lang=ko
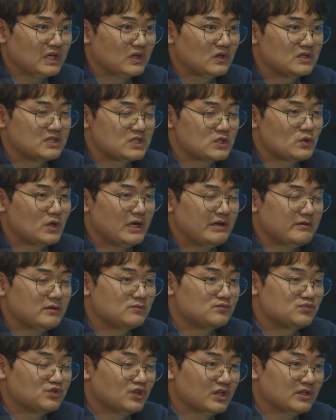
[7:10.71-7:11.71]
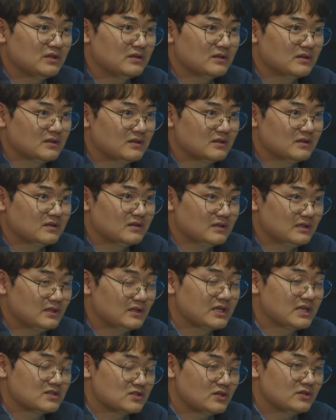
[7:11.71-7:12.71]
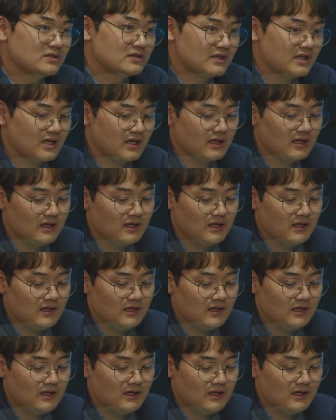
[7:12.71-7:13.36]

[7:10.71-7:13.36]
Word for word: 이걸 치료하려면 무엇 이렇게 썼는데